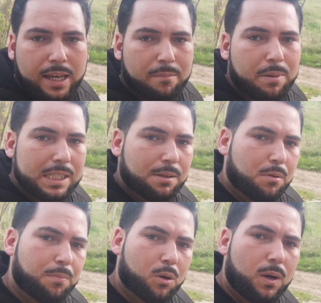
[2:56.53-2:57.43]

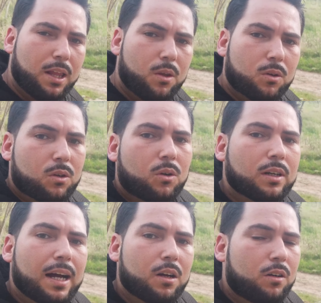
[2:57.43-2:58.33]
Empecemos probando
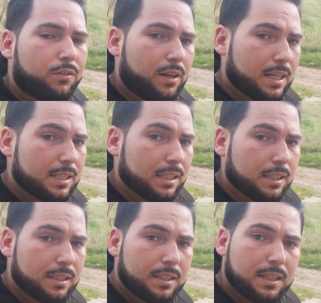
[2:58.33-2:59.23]
con algo fácil.
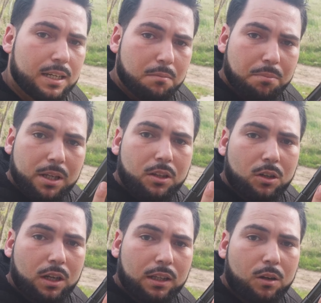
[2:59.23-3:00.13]

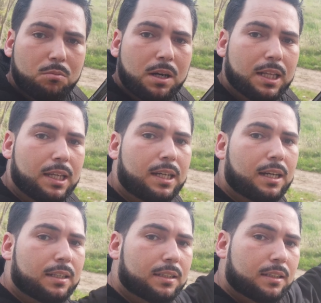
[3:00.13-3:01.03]
Pistola
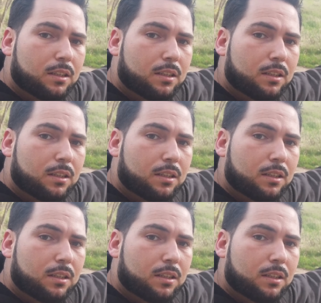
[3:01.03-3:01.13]
traumática